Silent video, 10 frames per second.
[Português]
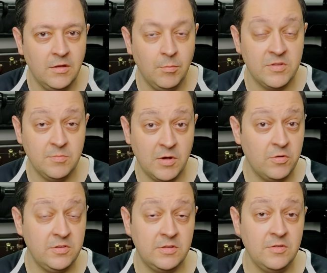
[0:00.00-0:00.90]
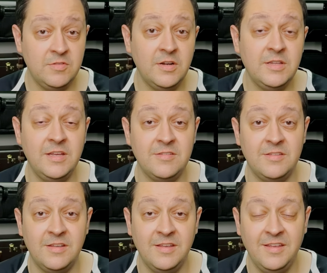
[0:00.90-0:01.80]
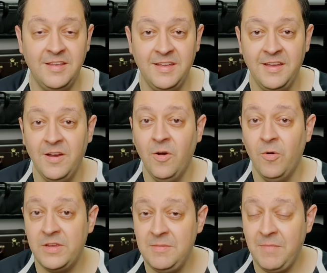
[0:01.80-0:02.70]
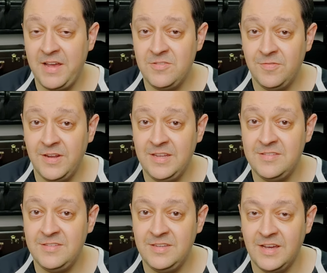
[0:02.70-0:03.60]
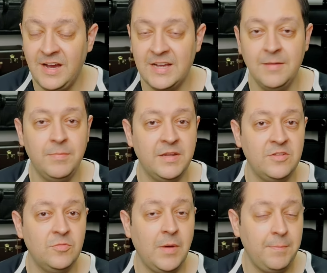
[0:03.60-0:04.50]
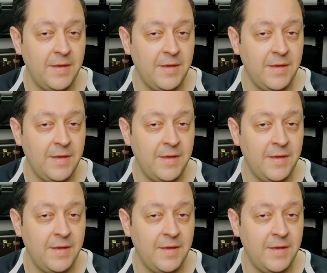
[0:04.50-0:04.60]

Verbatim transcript: Mas uma coisa eu tenho certeza: o que mais diferencia a campana de uma